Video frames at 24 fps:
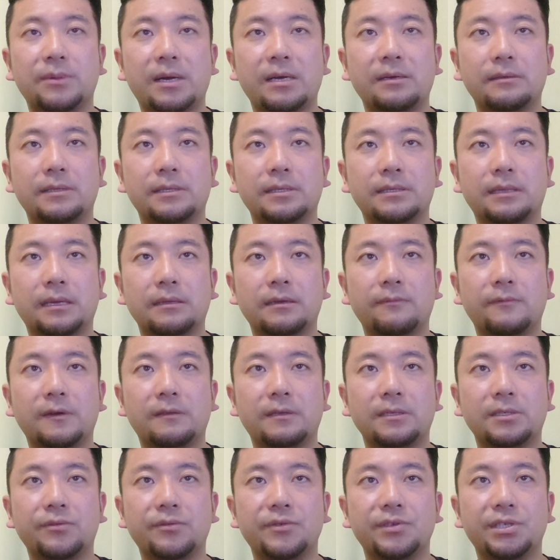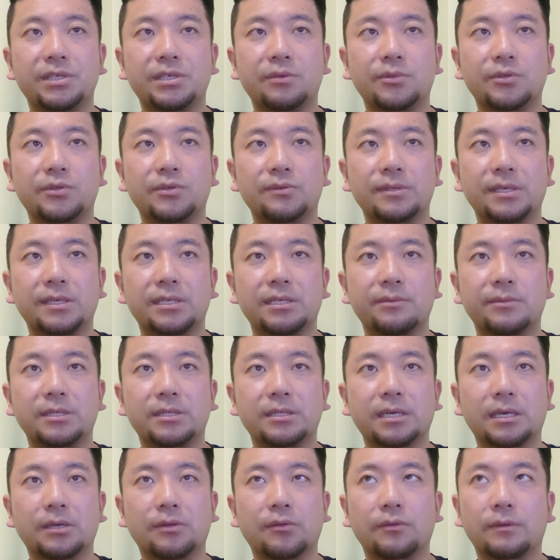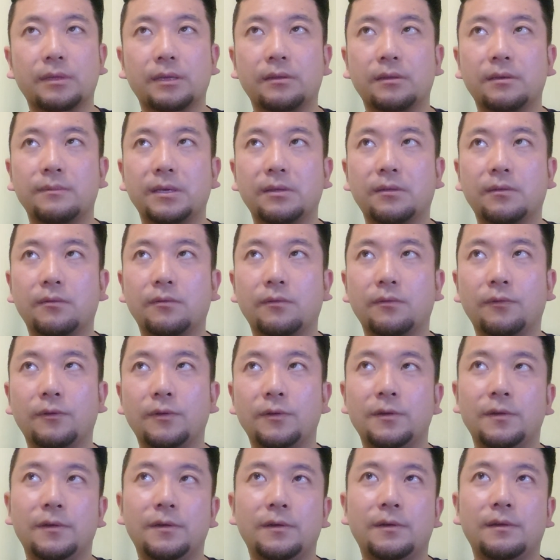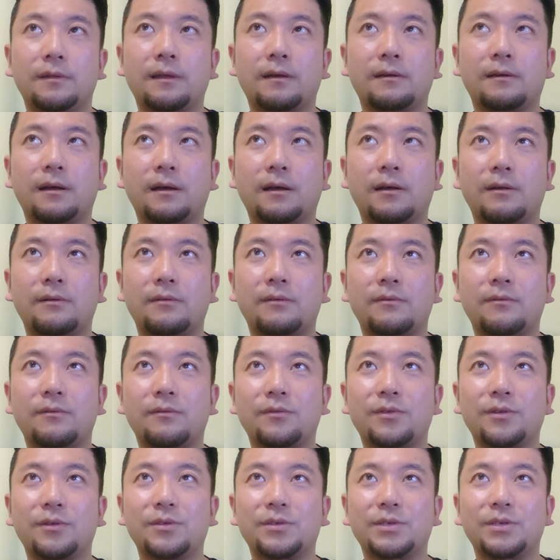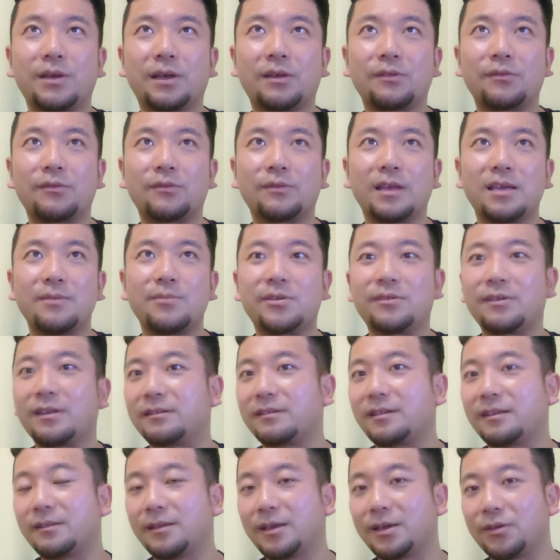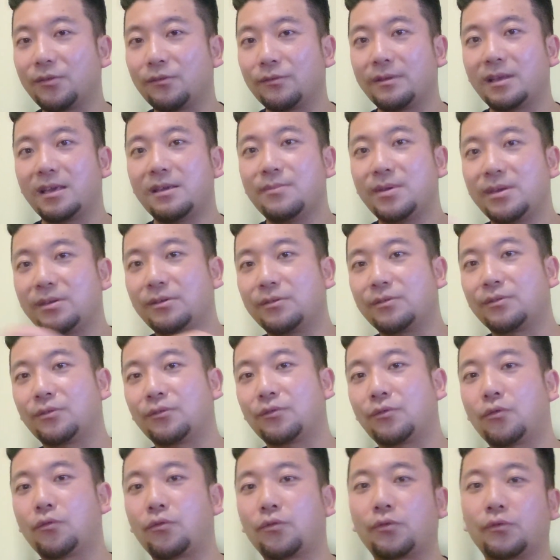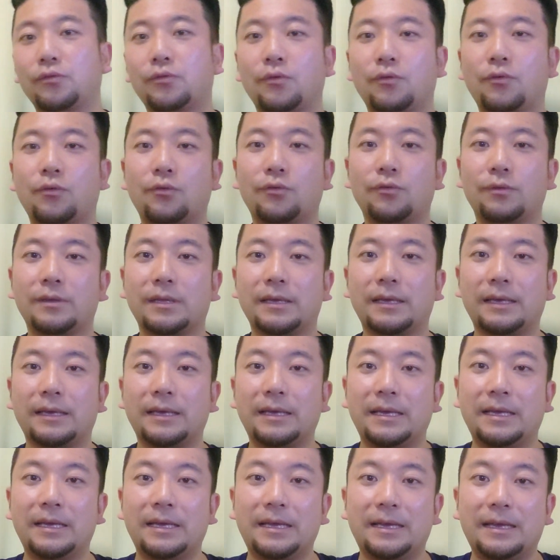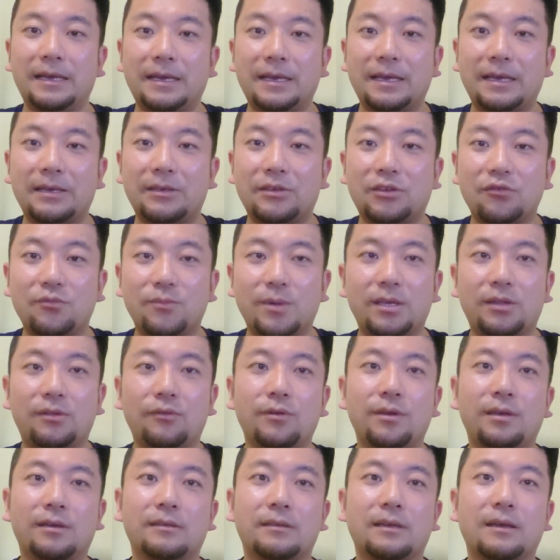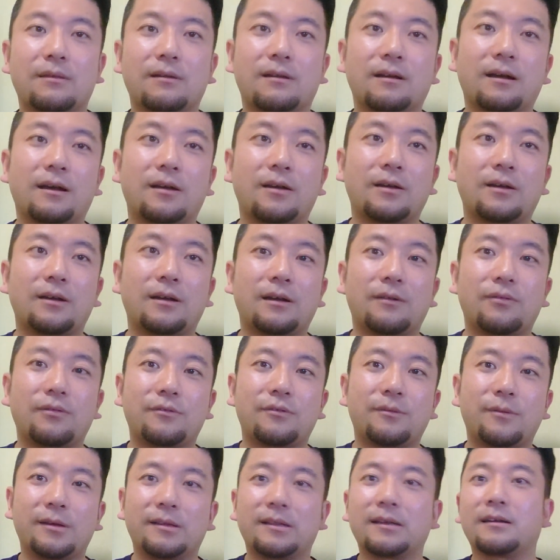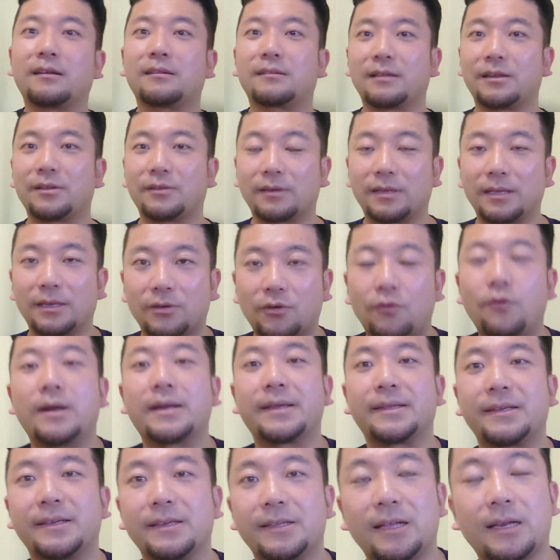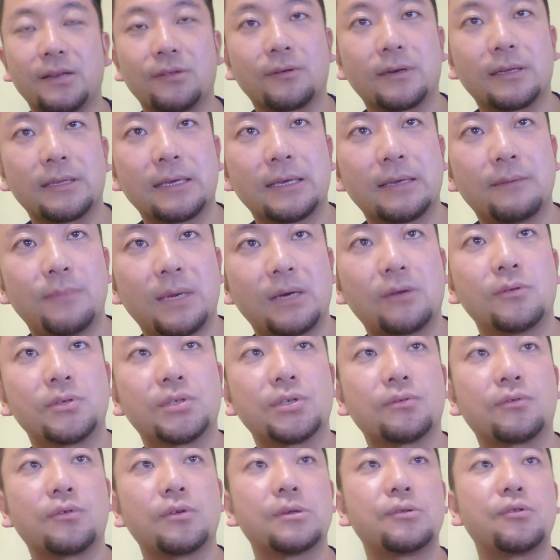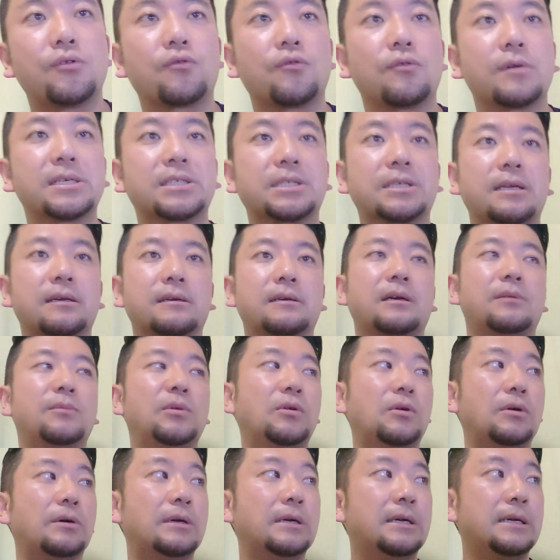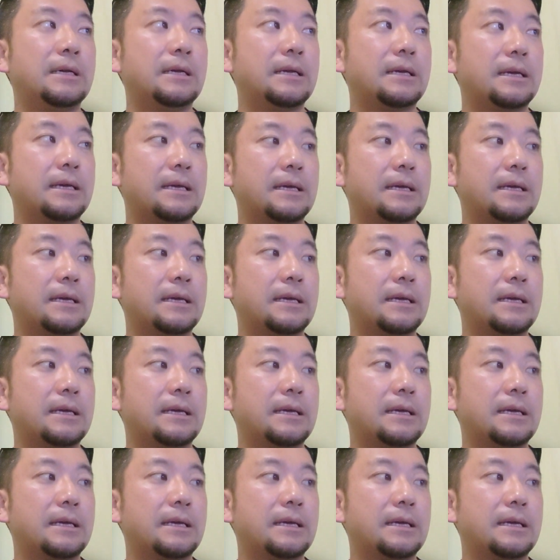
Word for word: 会社もあるんでね例えば私、フィジーにも駐在してましたけど例えばそのなんかあのダイビングやったんだけどダイビングのここのところのね、えー、救命胴衣がなぜか膨らなかったりとかね壊れていたりとかね、まあ、こっちのこういう旅行会社なんかも